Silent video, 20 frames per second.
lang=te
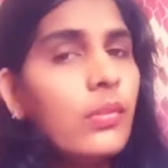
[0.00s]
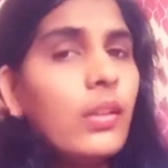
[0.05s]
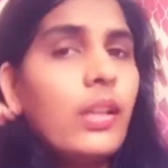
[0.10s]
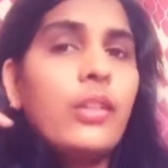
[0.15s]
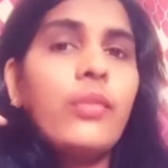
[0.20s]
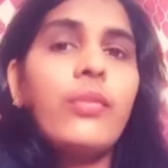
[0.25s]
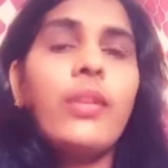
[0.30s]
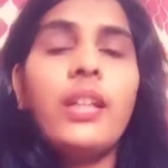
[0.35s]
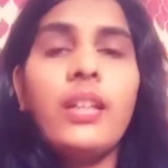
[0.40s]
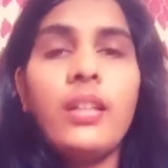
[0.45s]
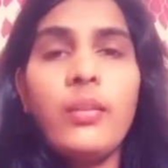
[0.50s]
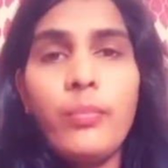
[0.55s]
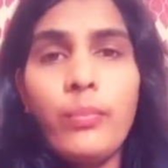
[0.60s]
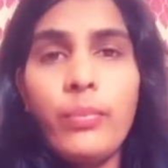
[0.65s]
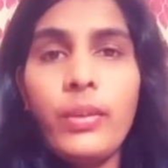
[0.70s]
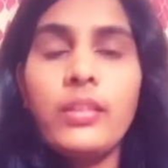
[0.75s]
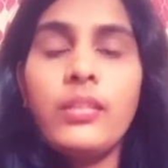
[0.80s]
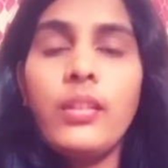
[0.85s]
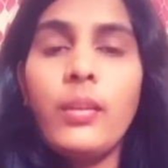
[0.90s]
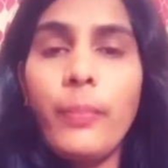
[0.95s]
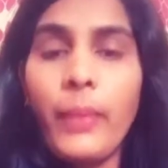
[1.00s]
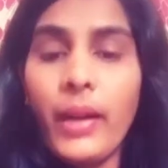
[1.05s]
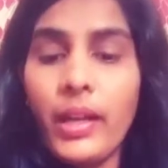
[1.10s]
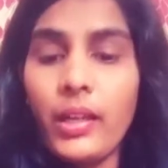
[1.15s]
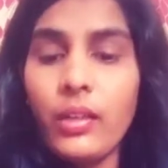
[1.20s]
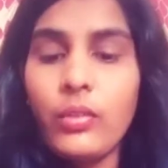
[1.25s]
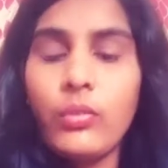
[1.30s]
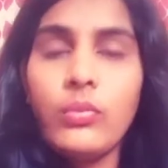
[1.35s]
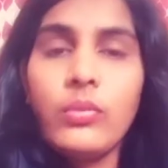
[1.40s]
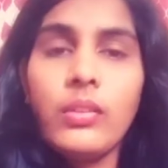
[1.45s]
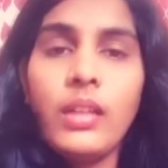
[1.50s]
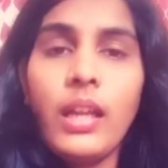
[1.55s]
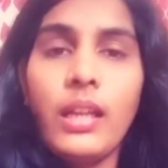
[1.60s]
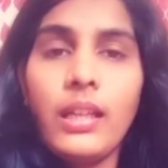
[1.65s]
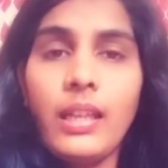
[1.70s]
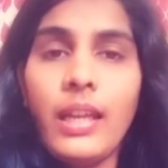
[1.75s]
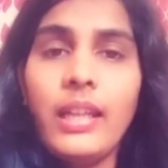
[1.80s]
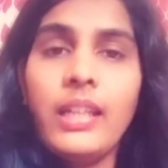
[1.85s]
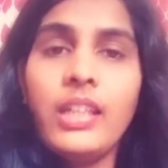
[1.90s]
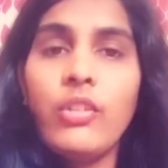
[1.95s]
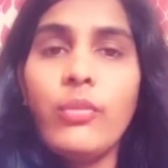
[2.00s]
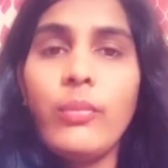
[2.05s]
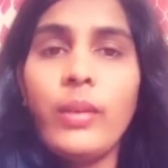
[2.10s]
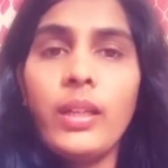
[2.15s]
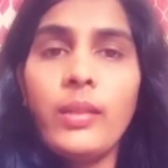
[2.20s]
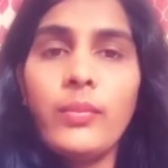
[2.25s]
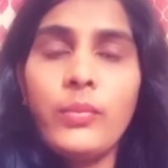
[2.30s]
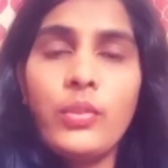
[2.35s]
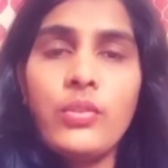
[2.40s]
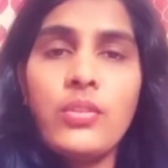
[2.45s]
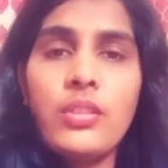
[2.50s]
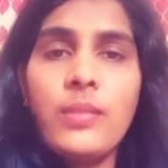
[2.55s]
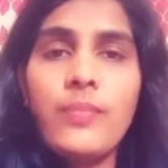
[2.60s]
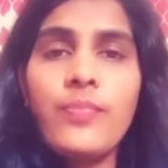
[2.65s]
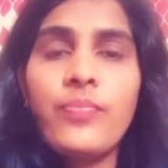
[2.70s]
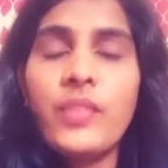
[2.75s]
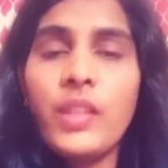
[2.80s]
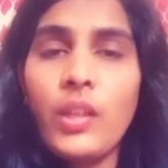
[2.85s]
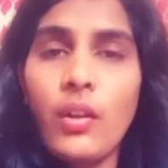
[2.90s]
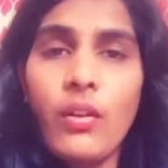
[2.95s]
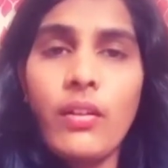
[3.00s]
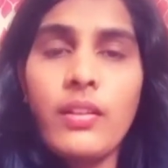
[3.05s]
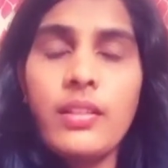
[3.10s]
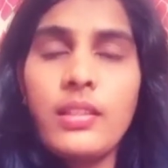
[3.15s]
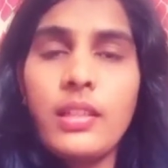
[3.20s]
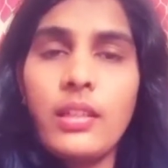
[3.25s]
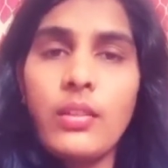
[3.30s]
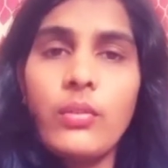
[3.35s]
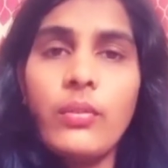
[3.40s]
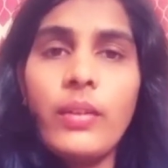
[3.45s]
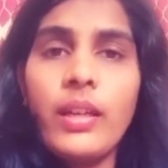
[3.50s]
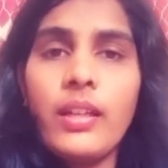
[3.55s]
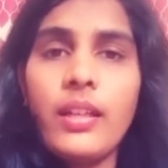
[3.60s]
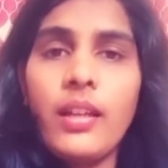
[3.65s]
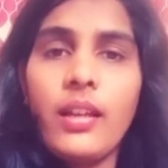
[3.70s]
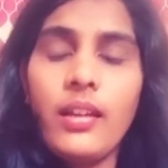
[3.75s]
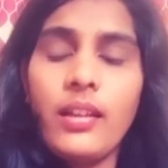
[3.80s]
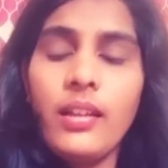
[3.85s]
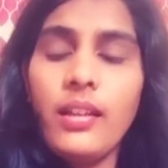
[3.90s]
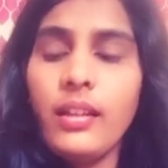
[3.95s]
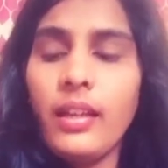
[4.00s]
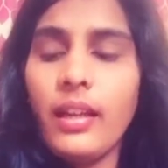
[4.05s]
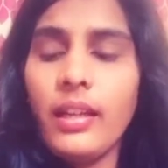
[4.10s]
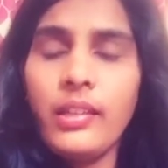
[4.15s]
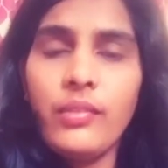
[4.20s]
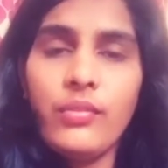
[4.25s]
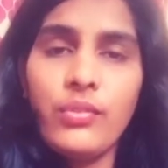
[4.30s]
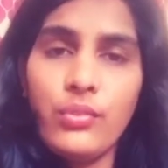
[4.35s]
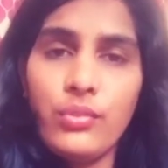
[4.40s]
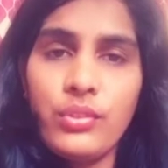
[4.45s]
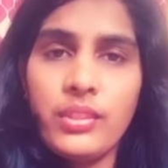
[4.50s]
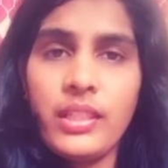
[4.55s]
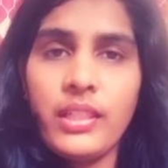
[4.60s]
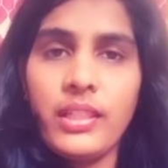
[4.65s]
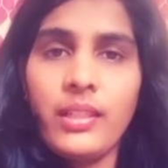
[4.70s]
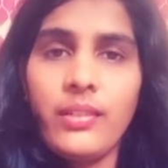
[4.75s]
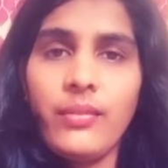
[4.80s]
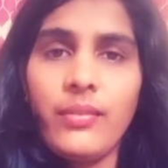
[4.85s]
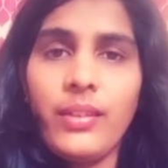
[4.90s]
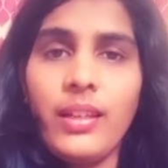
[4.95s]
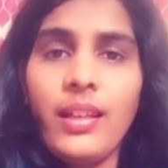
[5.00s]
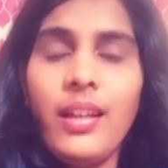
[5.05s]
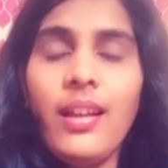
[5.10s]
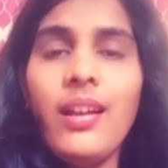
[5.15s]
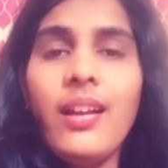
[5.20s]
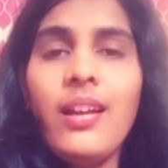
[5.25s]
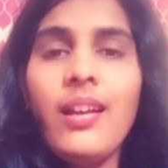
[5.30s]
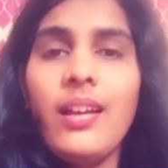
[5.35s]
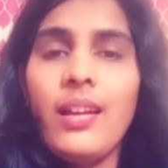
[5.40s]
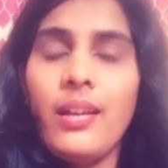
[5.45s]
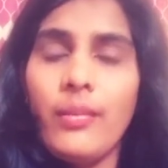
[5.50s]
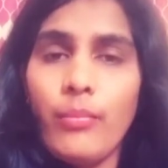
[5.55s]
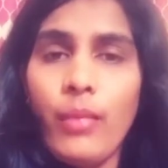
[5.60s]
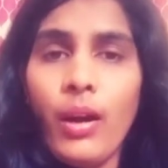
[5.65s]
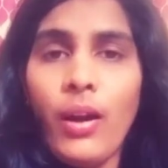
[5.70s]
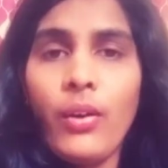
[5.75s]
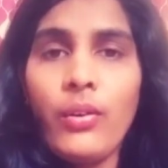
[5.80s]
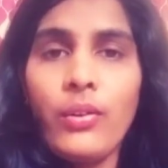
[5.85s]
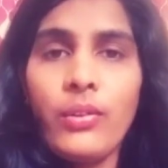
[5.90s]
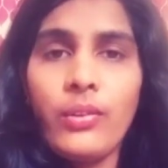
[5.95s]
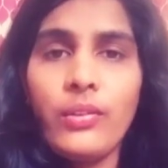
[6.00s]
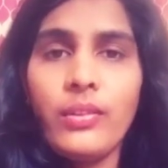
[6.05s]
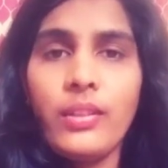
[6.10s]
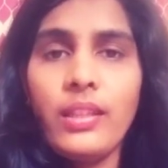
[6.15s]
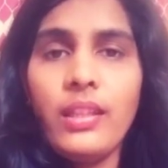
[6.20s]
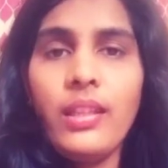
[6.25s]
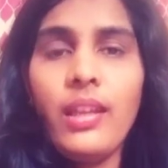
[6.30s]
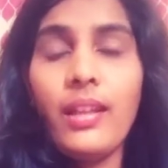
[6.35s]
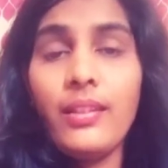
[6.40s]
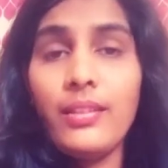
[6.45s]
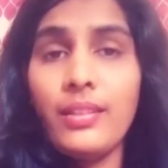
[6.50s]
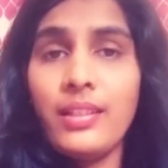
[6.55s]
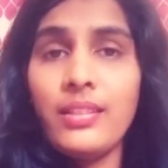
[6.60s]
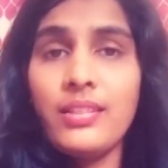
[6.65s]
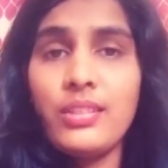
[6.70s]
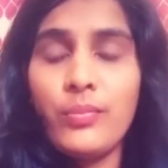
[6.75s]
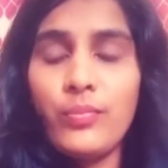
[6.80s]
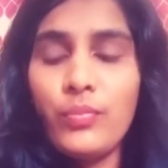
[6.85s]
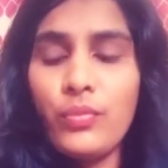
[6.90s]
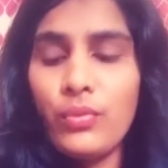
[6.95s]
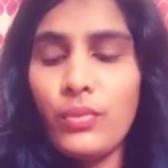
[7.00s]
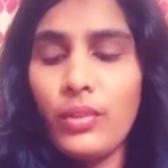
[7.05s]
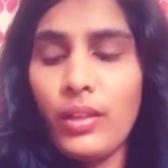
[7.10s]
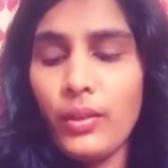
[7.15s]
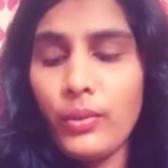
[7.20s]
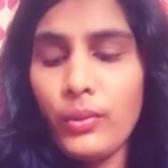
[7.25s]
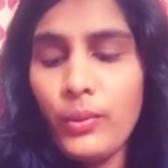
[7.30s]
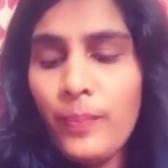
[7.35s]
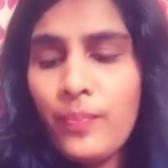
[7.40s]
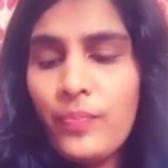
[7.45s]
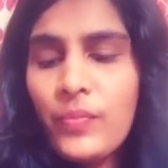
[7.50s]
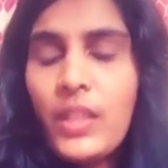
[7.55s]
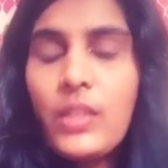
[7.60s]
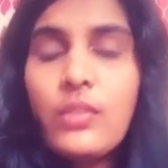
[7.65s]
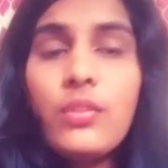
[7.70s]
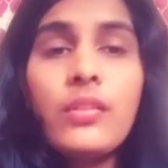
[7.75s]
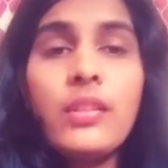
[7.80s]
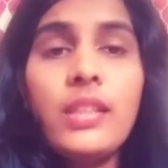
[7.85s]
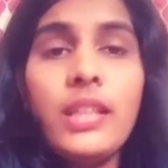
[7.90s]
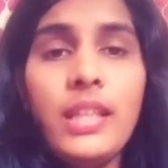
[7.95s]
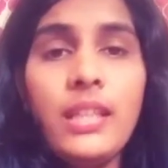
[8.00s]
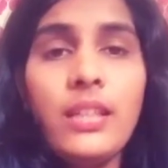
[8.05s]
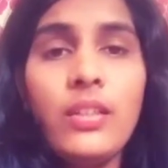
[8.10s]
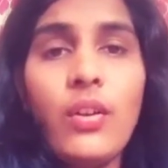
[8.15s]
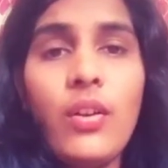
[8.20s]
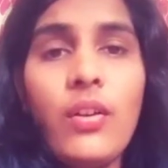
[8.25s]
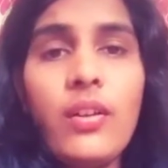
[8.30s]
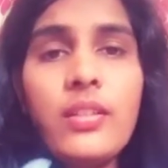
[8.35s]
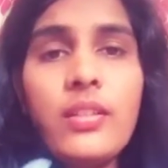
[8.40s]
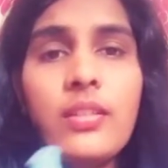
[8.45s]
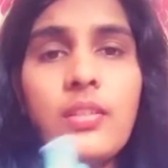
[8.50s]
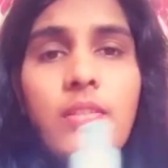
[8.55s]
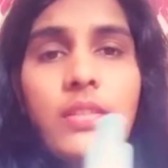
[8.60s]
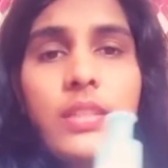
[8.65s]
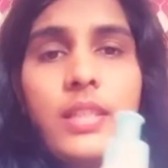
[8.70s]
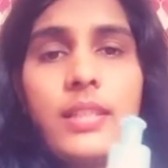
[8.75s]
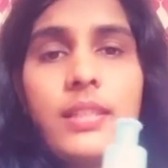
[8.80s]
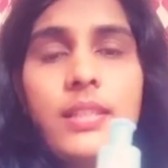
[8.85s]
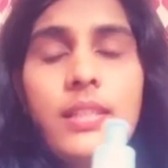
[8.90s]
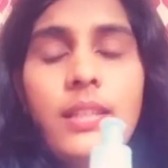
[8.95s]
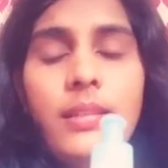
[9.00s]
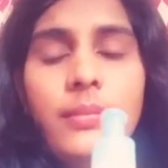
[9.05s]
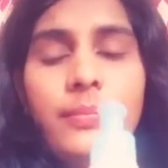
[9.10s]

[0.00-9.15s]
ఎటువంటి ఇబ్బందులు పడకుండా ఇలాంటివి మనం కొంచెం కాస్ట్ ఎక్కువైనా కూడా ఇలాంటివి యూజ్ చేయడం వల్ల బాగుంటుంది అందుకని చెప్తున్నాను సో దీని కాస్ట్ వచ్చేసి